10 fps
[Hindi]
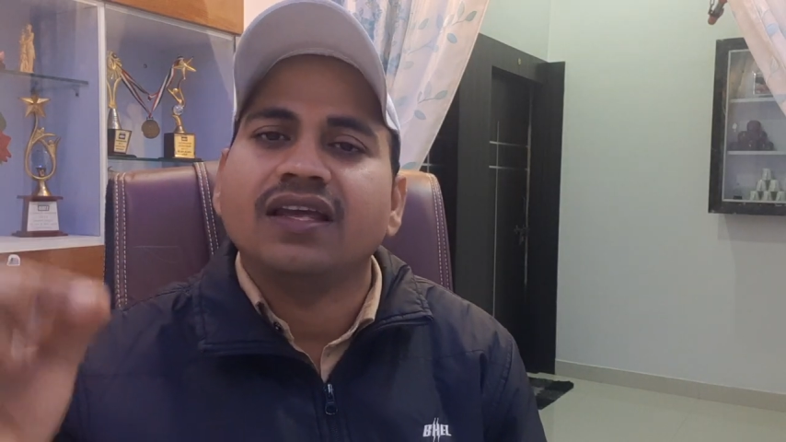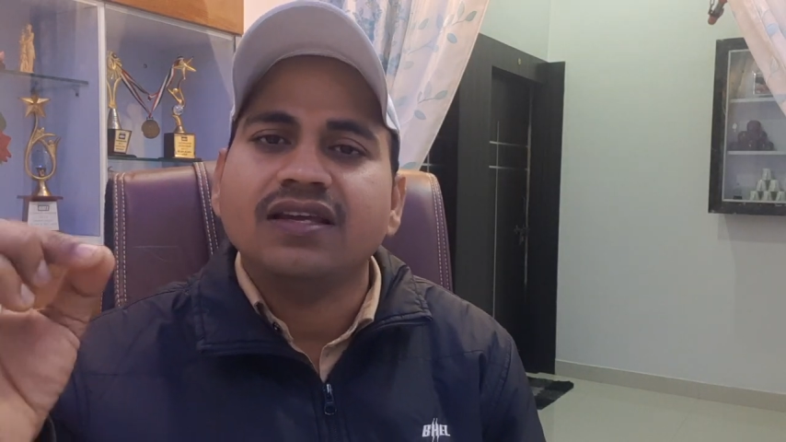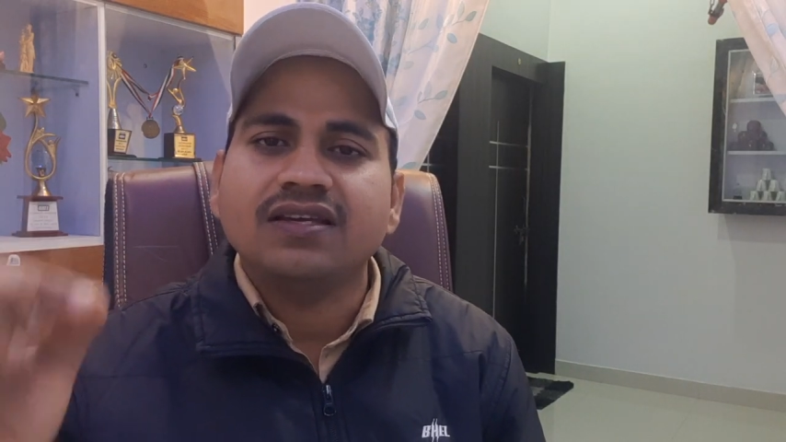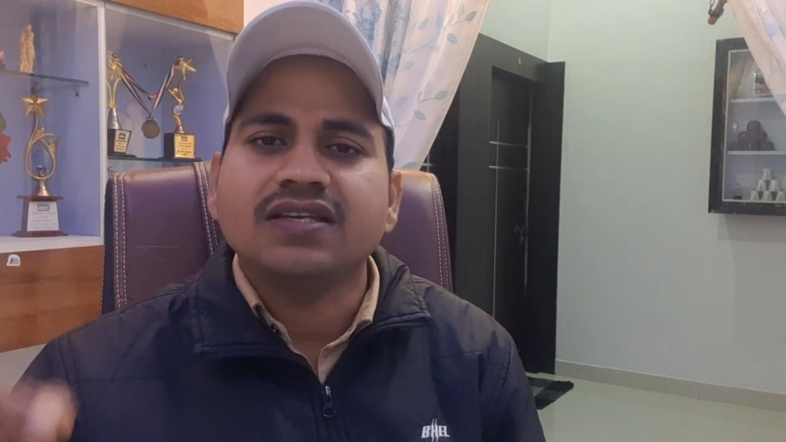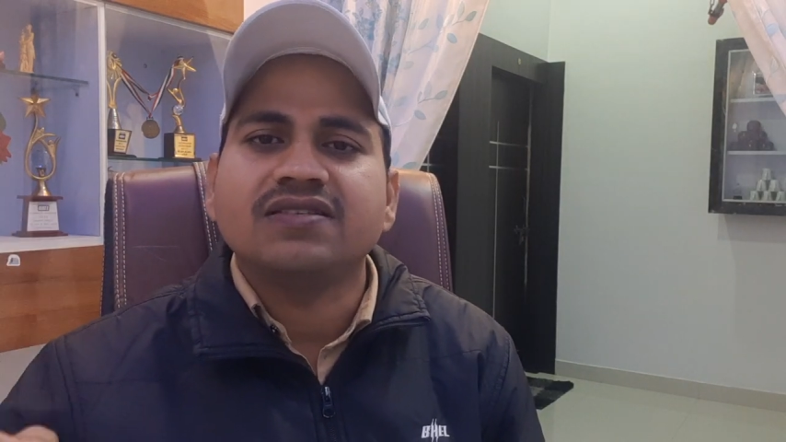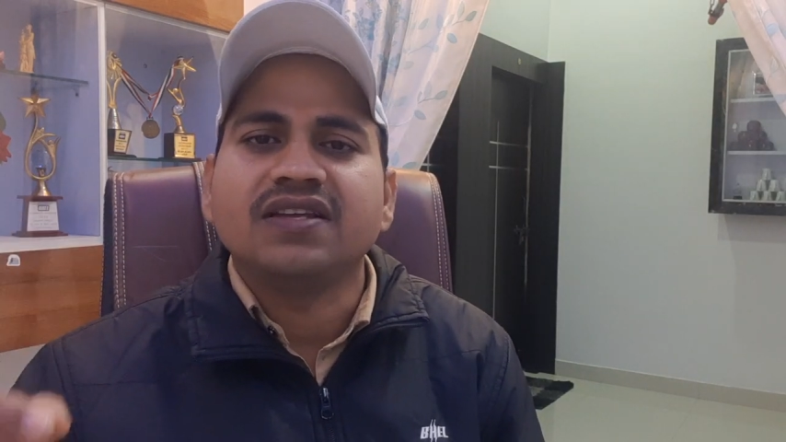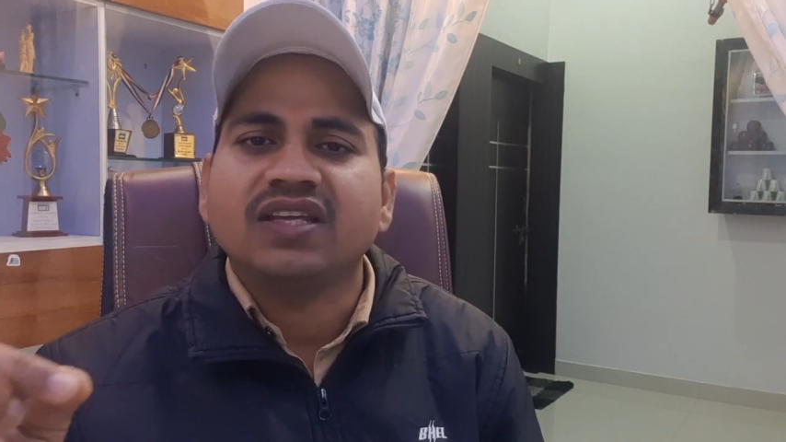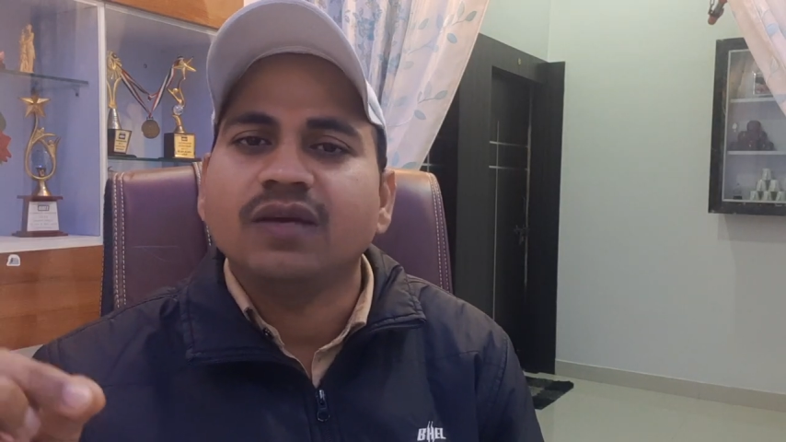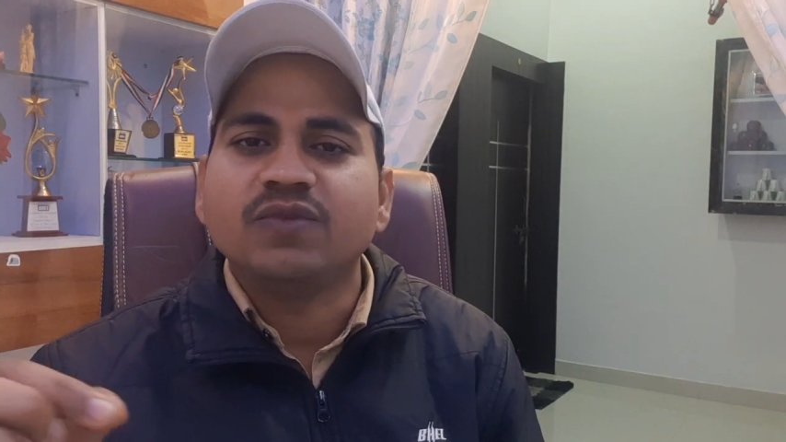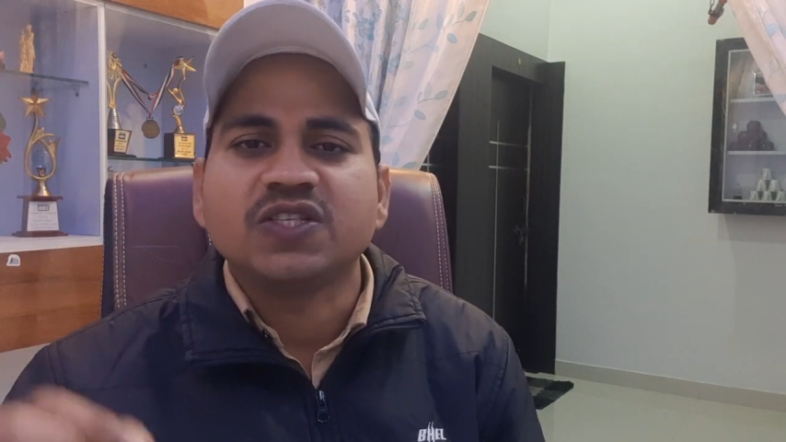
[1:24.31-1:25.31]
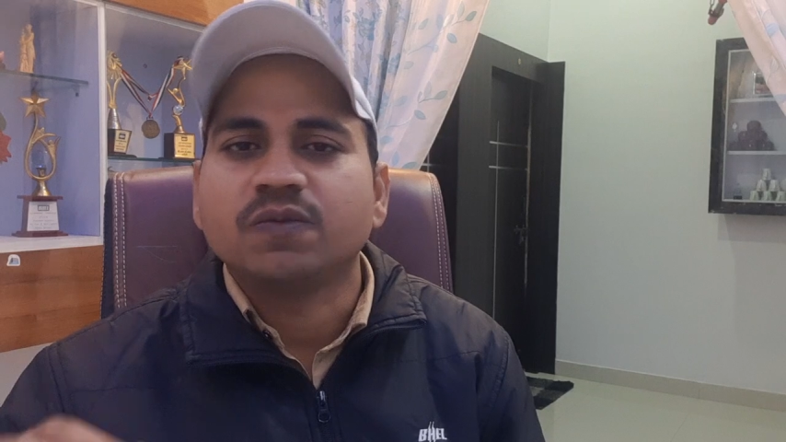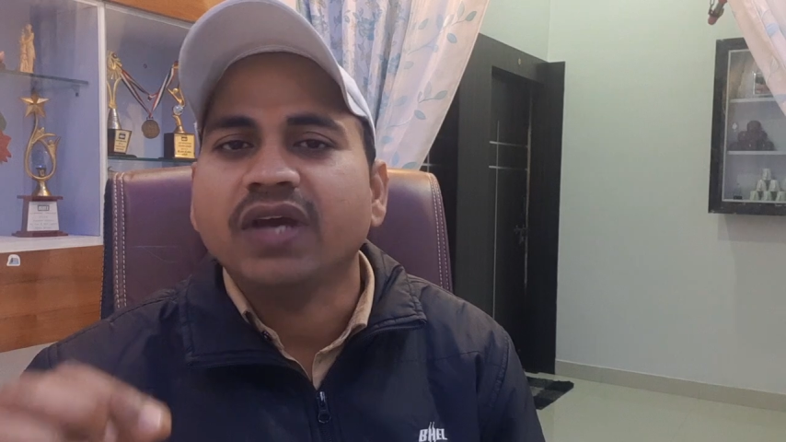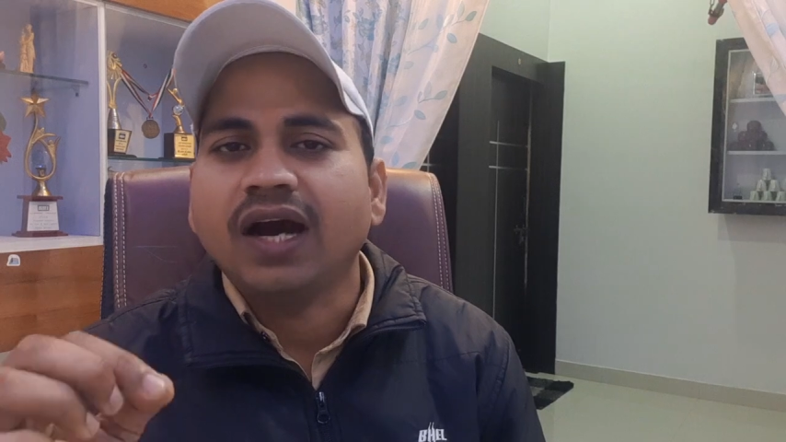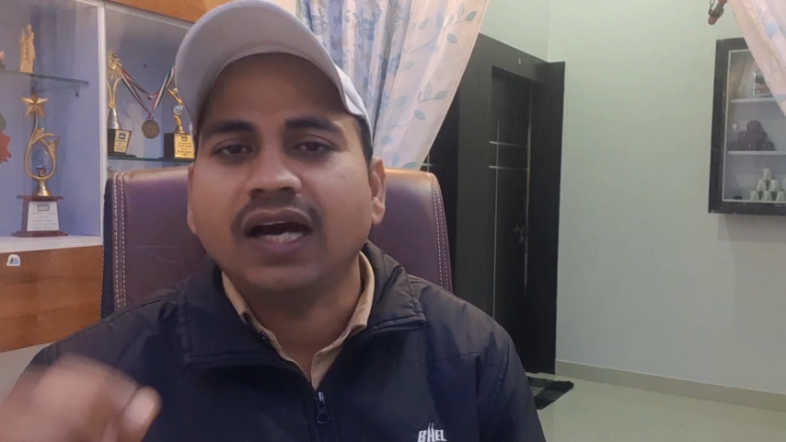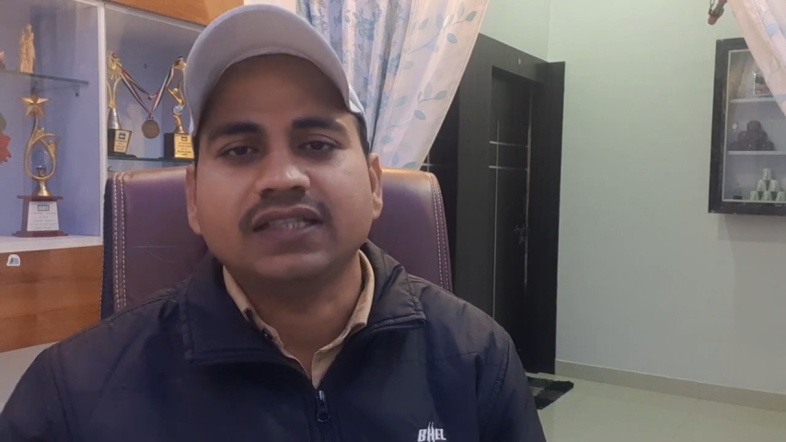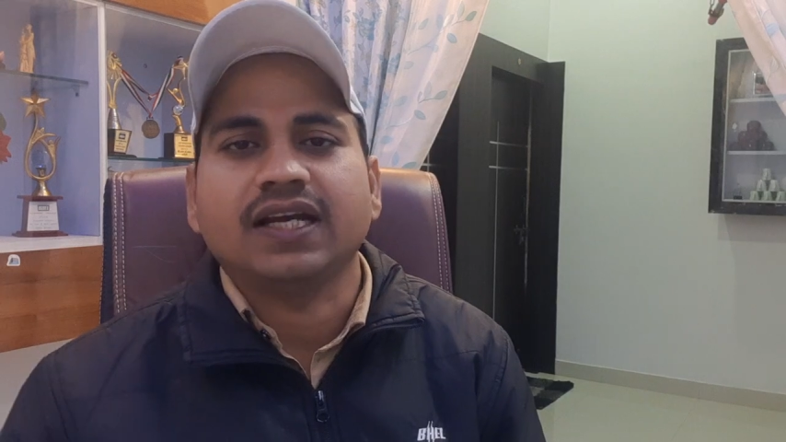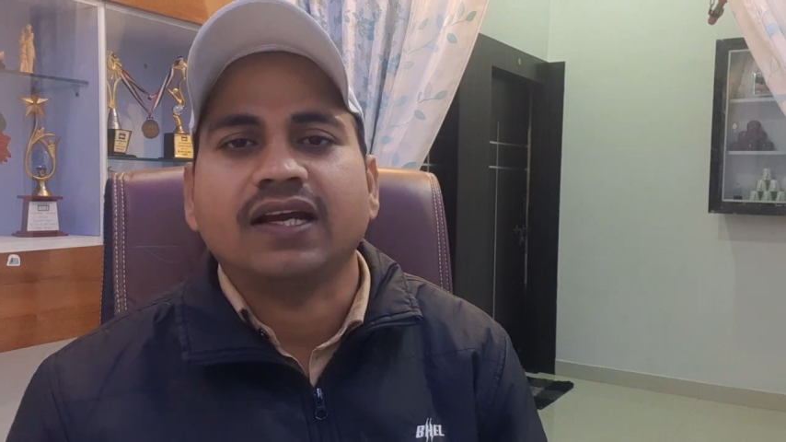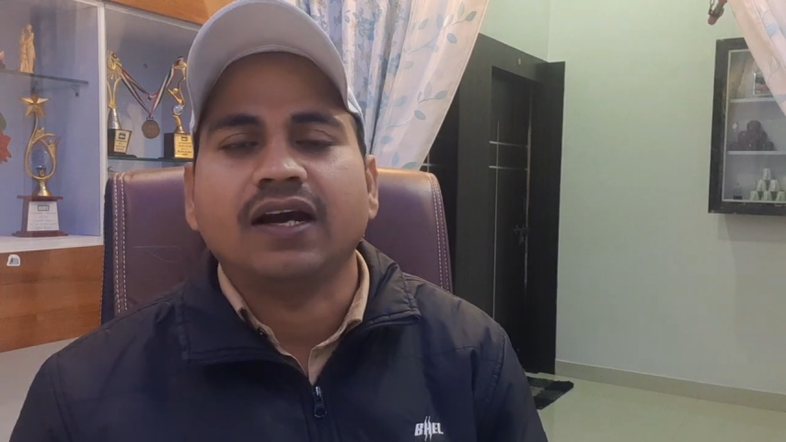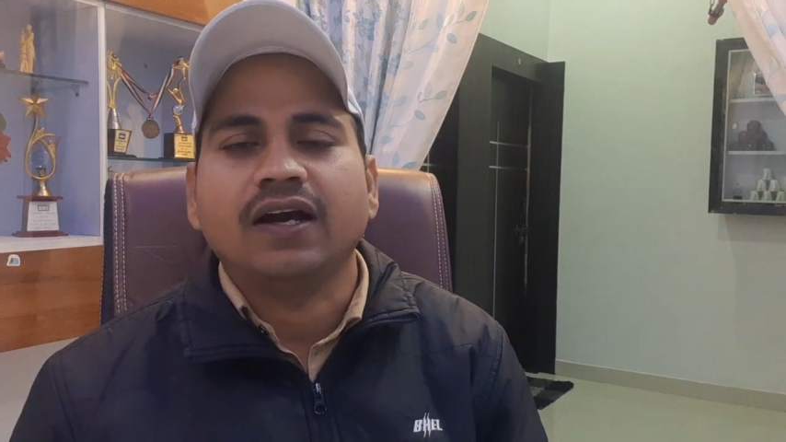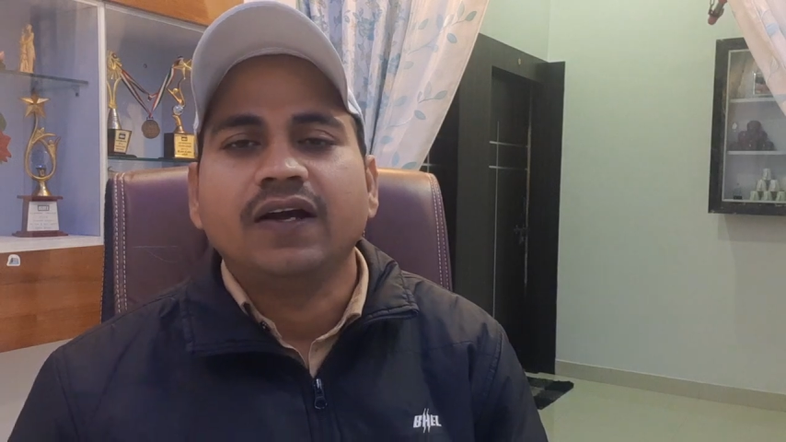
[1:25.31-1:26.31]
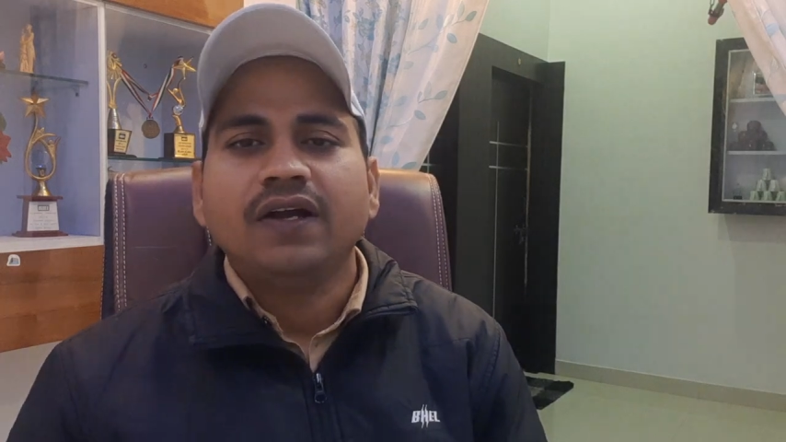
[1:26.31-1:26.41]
इक्कीस दिन के बीच में आ जाएगा